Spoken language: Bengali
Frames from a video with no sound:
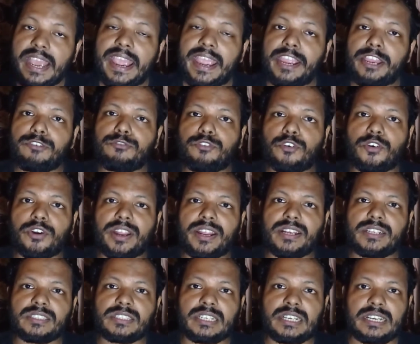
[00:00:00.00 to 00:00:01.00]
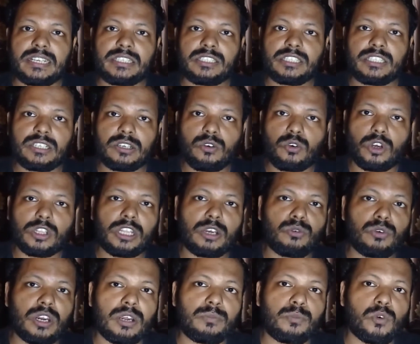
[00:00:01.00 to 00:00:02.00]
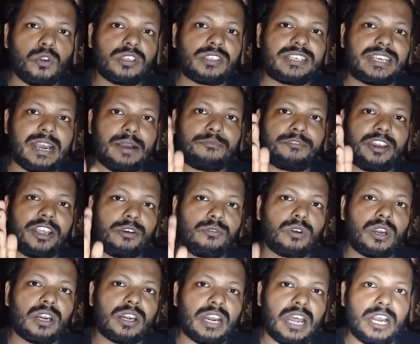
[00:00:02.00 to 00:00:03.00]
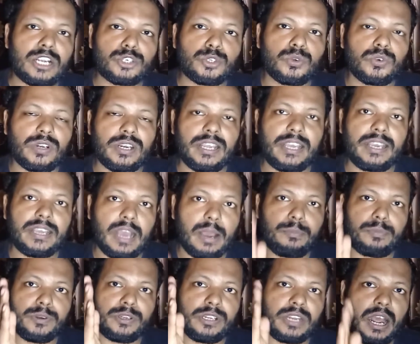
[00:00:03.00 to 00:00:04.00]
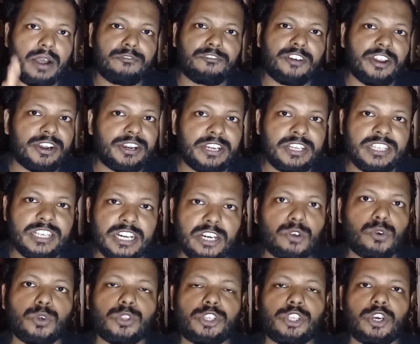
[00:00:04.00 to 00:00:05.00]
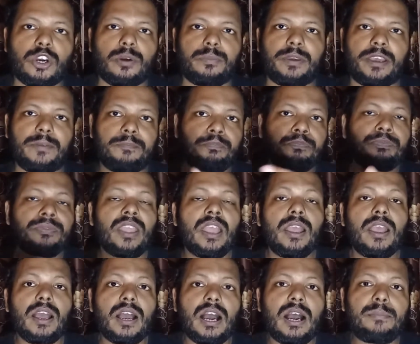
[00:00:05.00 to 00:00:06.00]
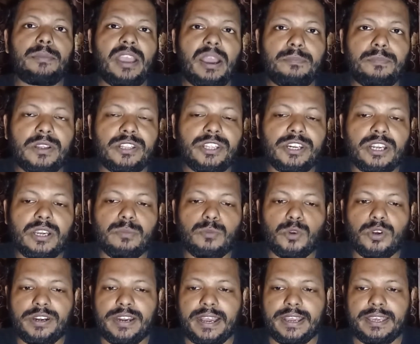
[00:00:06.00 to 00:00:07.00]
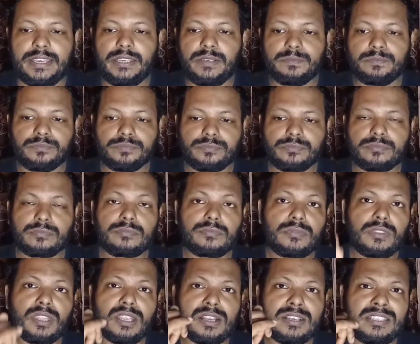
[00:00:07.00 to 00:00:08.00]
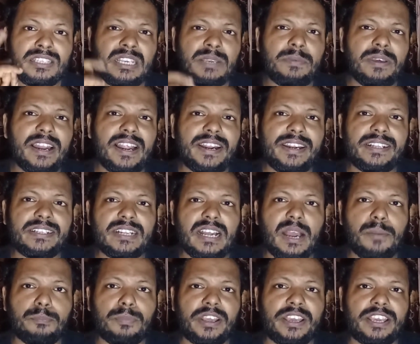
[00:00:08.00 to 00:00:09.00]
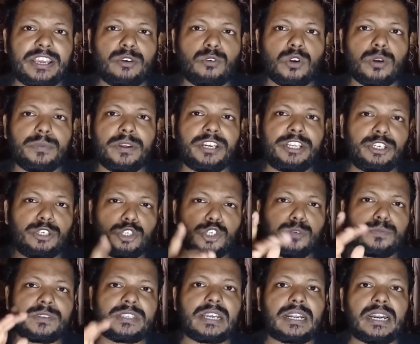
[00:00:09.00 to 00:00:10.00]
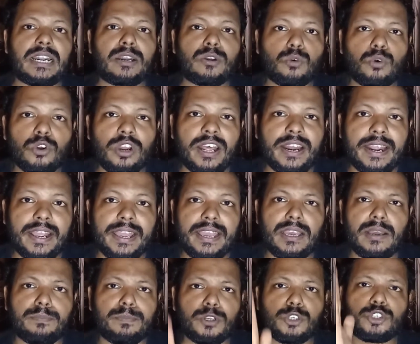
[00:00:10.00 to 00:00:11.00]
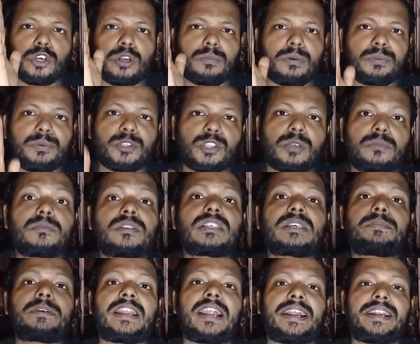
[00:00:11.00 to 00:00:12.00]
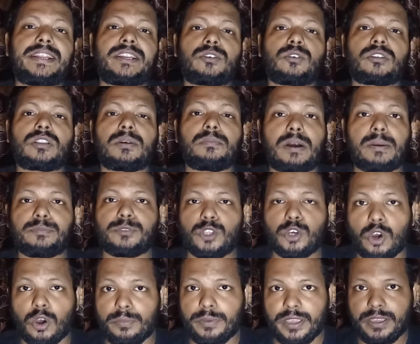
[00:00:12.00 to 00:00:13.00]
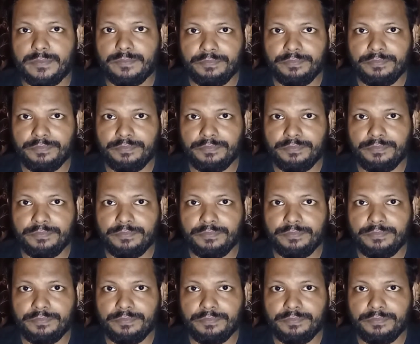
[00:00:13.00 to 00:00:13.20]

এই ইম্পর্ট্যান্ট যে কথাগুলো বলছি আপনি এগুলো না শুনলে আপনি আপনার নিজেরও ক্ষতি হবে আমি আপনাদেরকে বলে রাখি জিমেল আইডিতে আপনি কি করবেন ইউটিউব চ্যানেল খোলার আগে আপনি সর্বপ্রথম জিমেল আইডির কথা ভাবতে হবে